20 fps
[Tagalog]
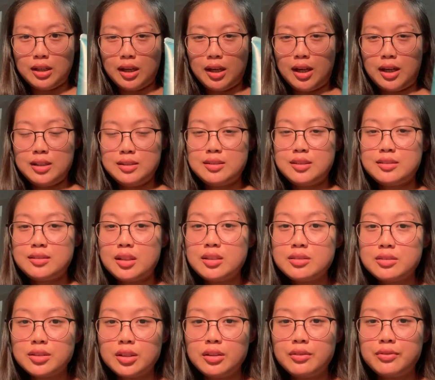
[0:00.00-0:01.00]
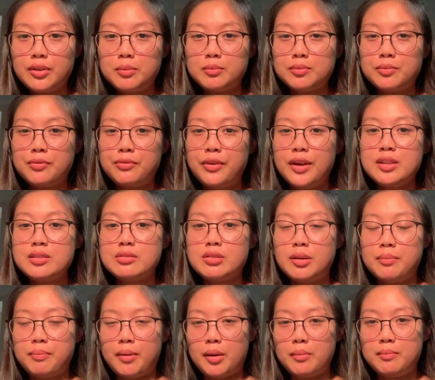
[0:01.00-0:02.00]
Uh, it's a sunscreen from Face
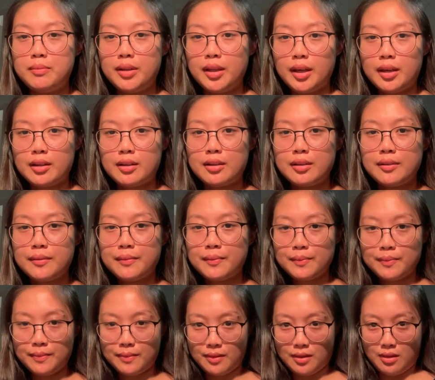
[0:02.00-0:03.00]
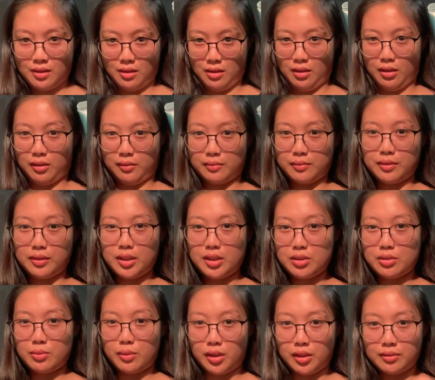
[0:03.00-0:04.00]
Republic.
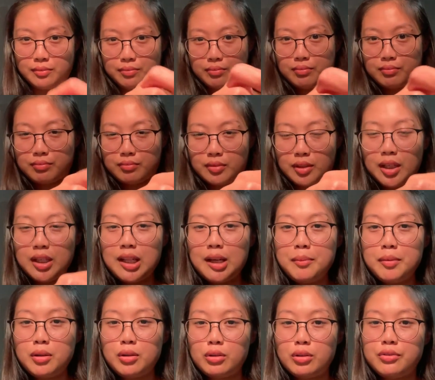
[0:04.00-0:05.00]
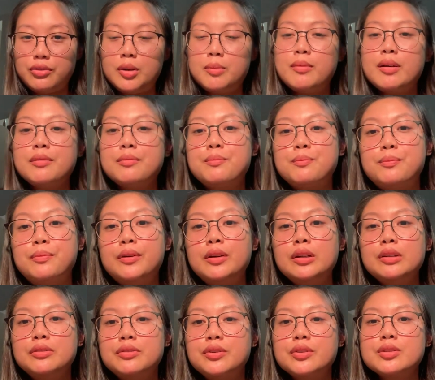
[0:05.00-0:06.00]
This one. Ginamit ko to from my
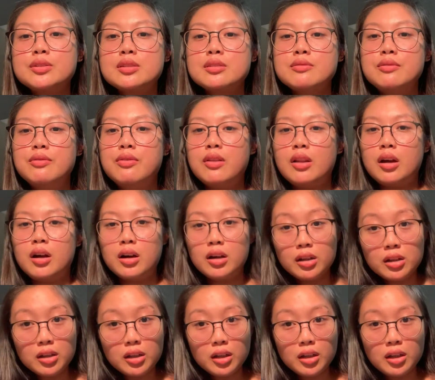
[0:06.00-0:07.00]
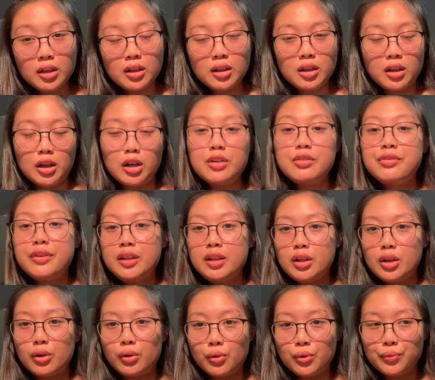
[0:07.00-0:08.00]
previous vlog. Or
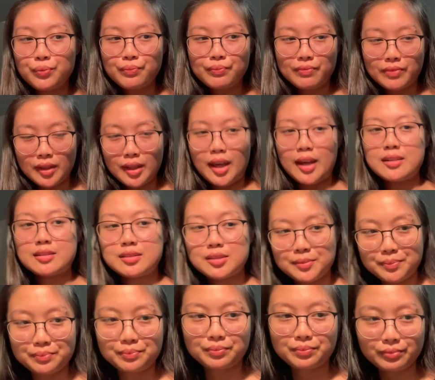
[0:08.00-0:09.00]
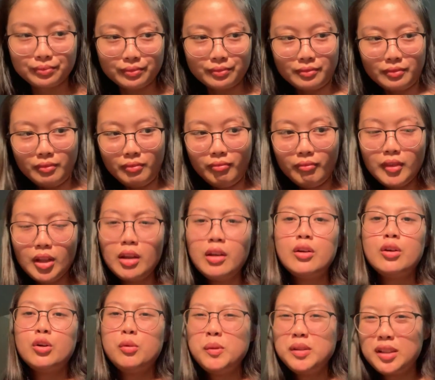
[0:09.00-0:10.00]
video. Yes.
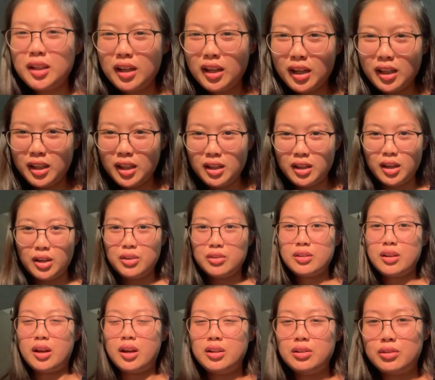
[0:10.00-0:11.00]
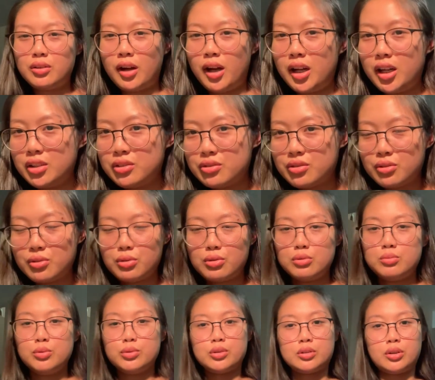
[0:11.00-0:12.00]
Kung may naririnig kayo na ano, kala nyo
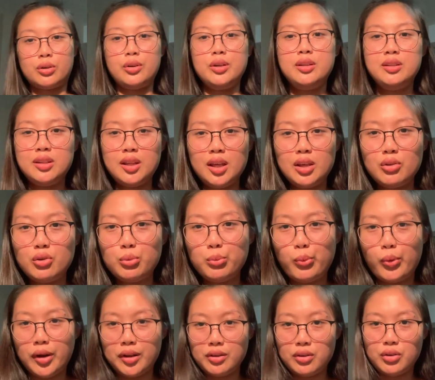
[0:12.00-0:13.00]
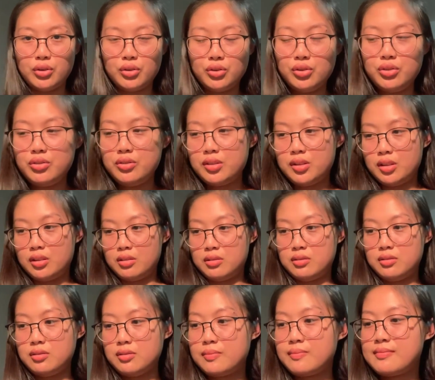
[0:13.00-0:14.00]
siguro umutot ako. Hindi, yung upuan yun.
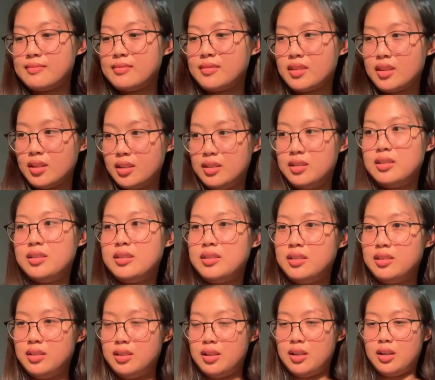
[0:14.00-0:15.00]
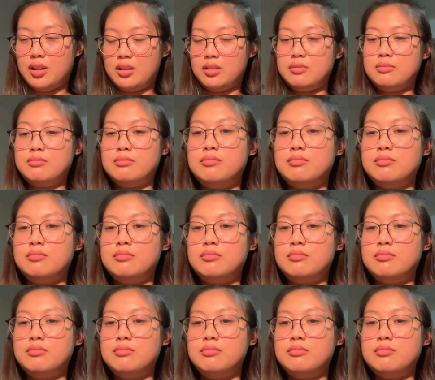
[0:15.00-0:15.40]
Ganun. Yeah.